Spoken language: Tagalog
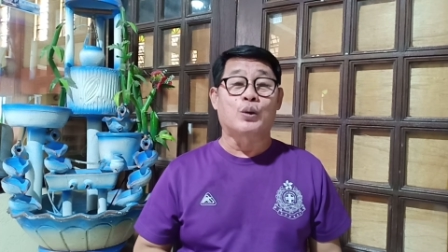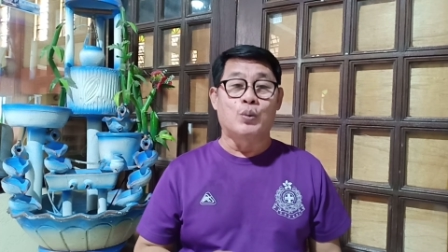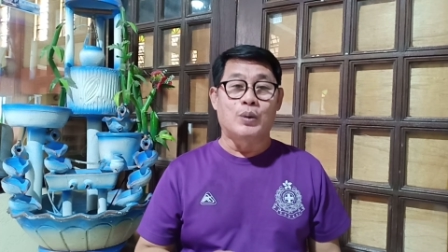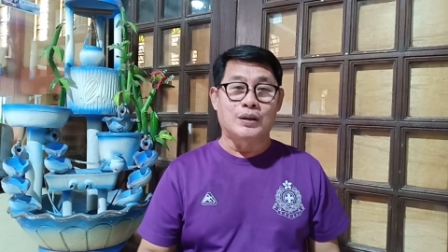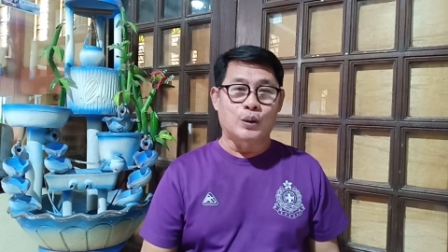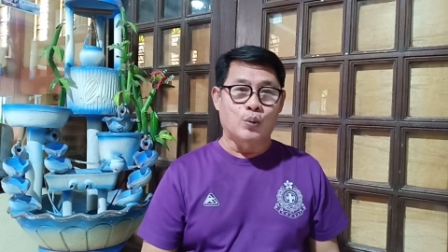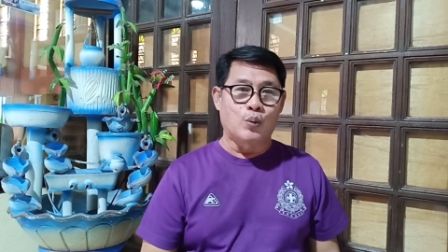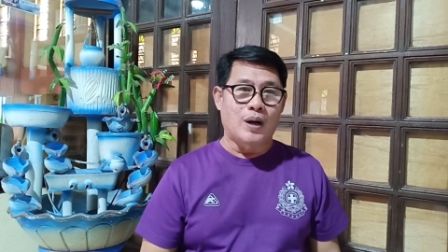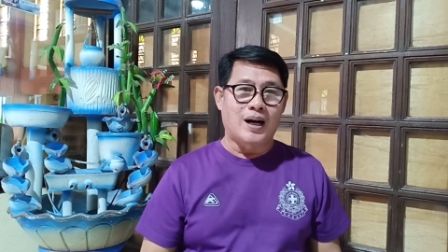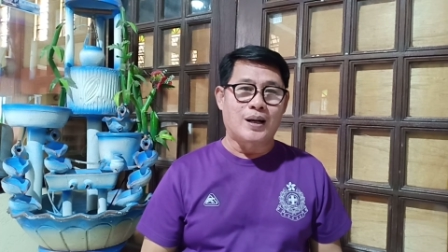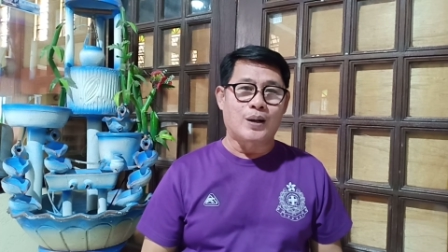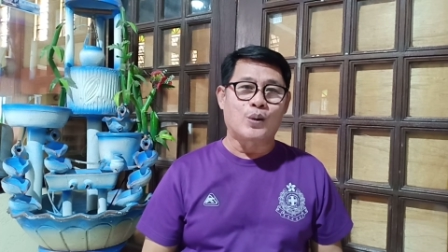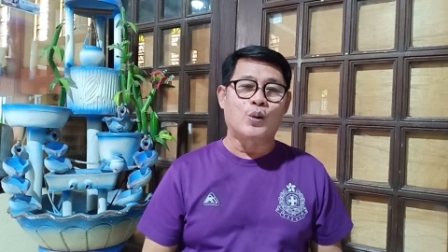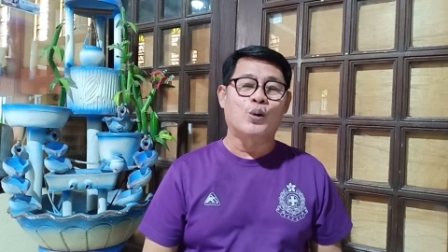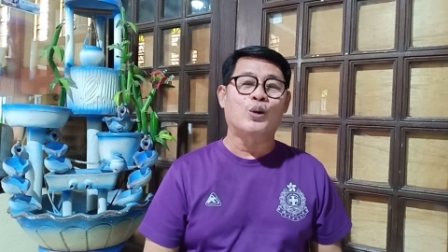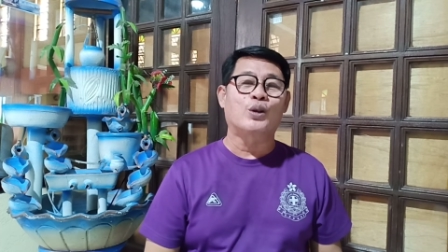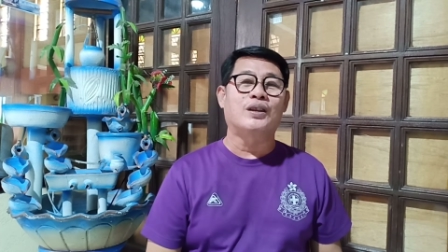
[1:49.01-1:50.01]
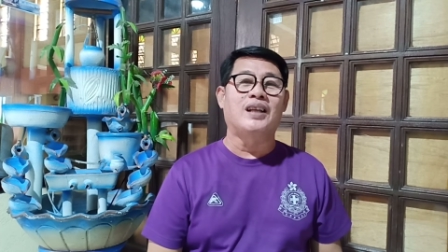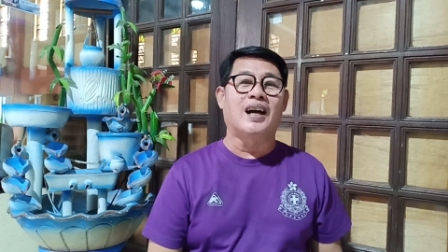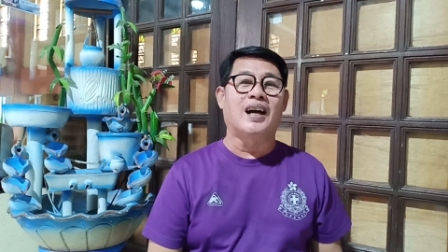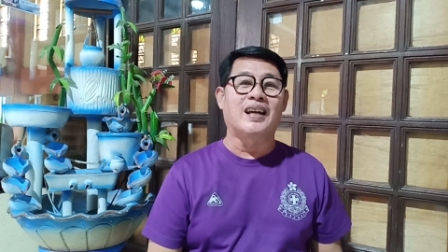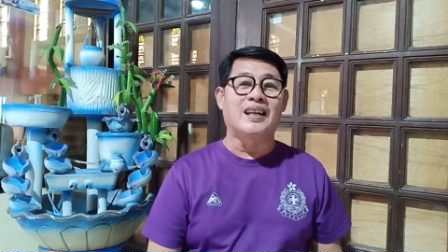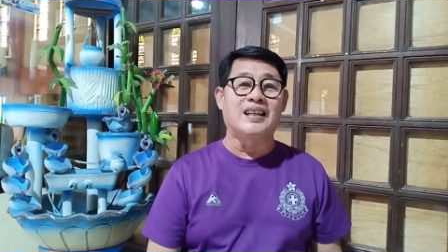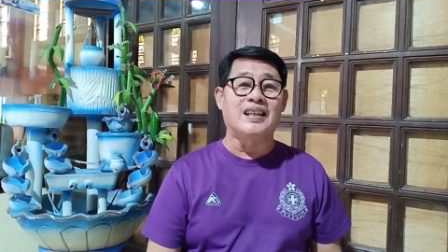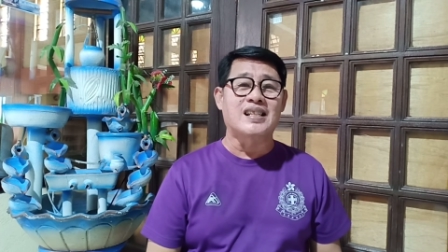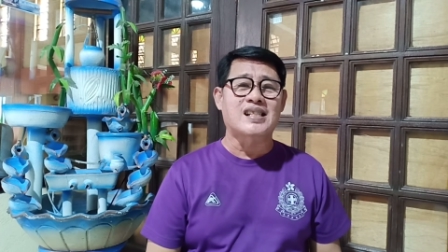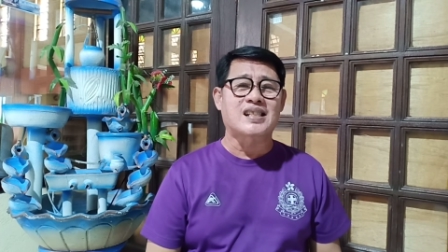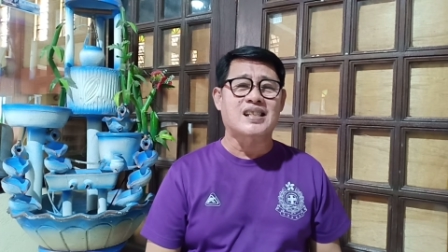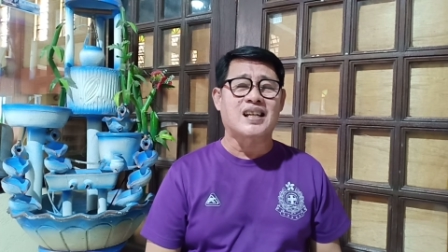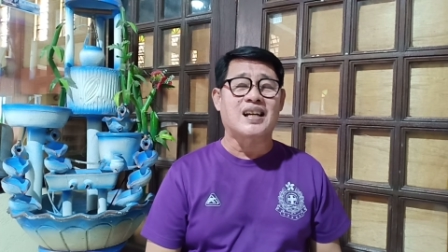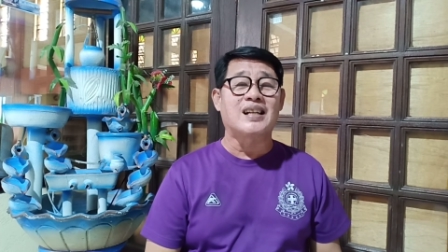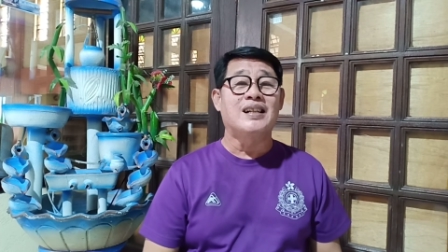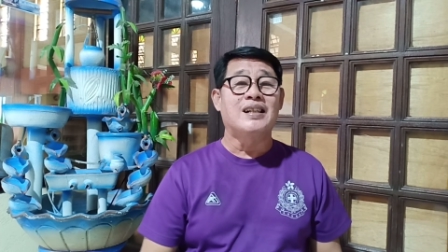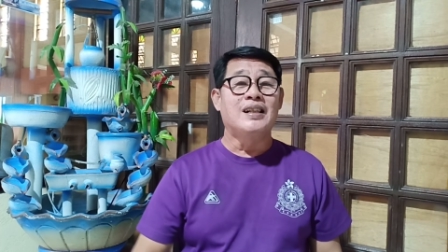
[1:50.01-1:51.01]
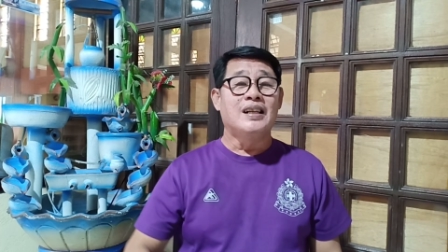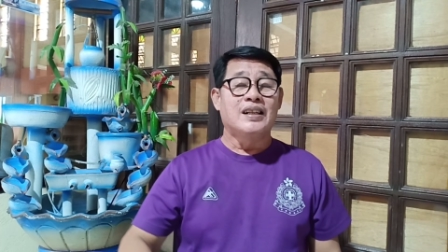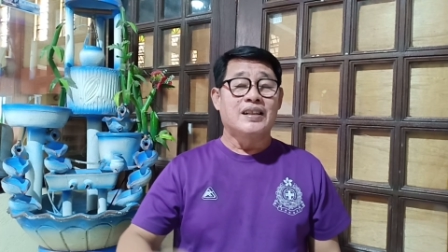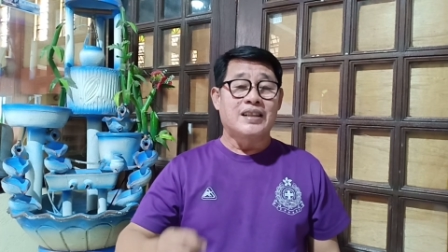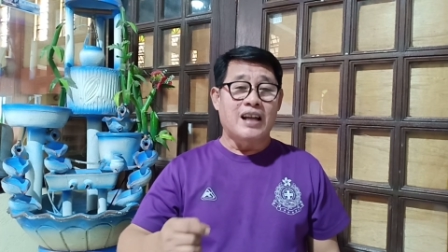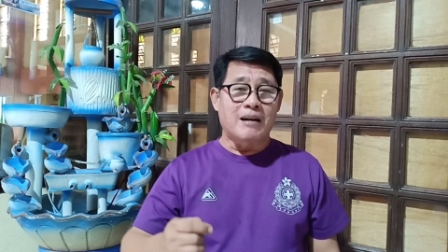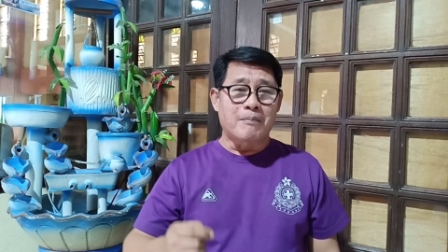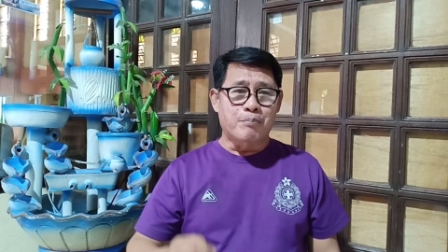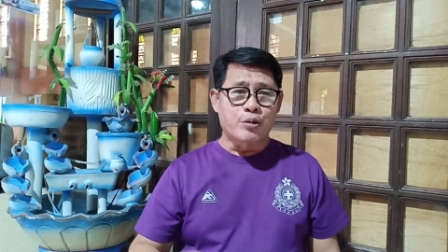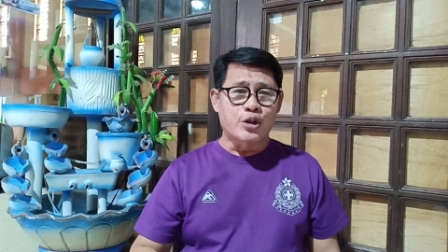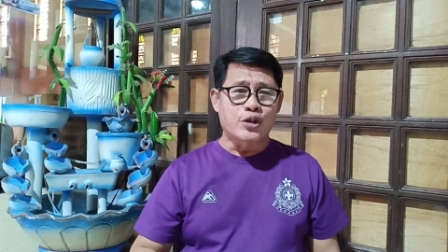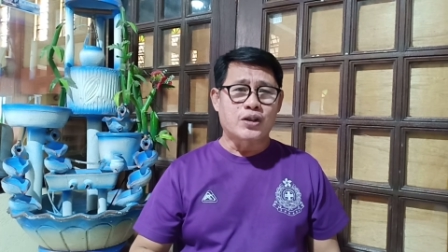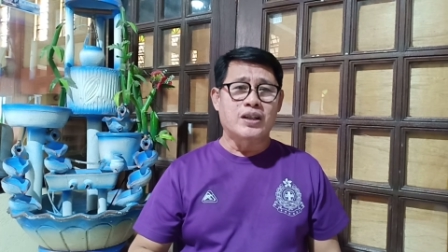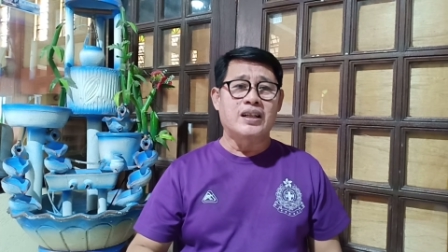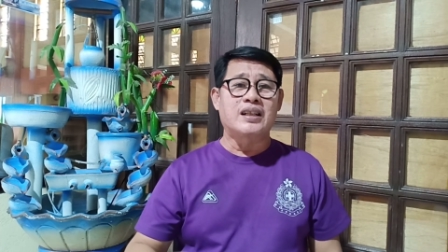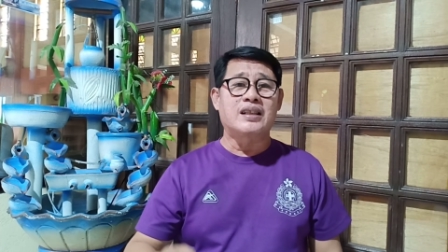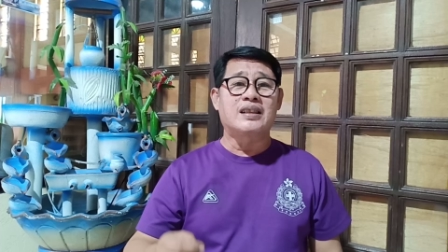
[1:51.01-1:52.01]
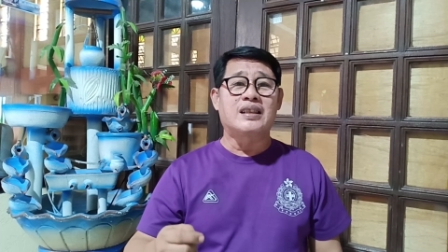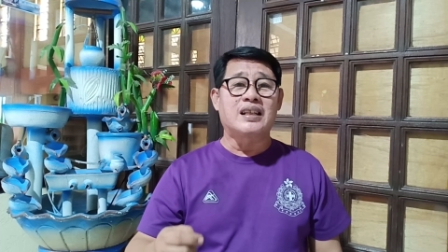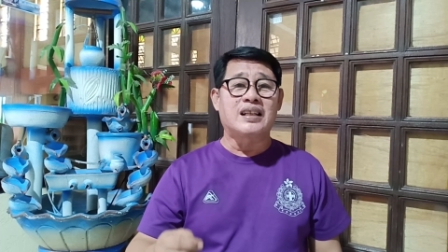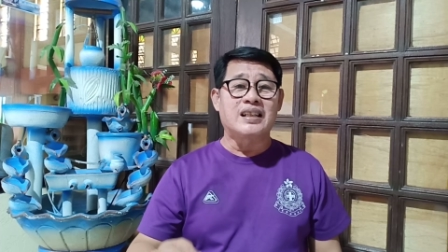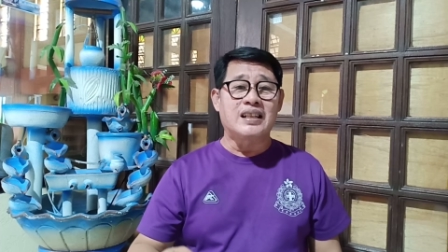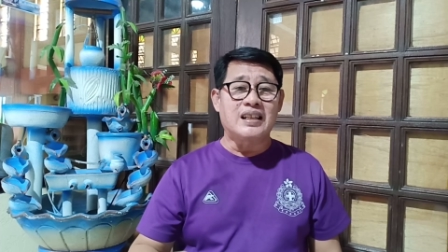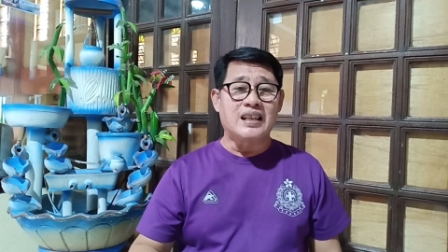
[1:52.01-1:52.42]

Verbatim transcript: tuwang-tuwa ako dahil sa na-appreciate ng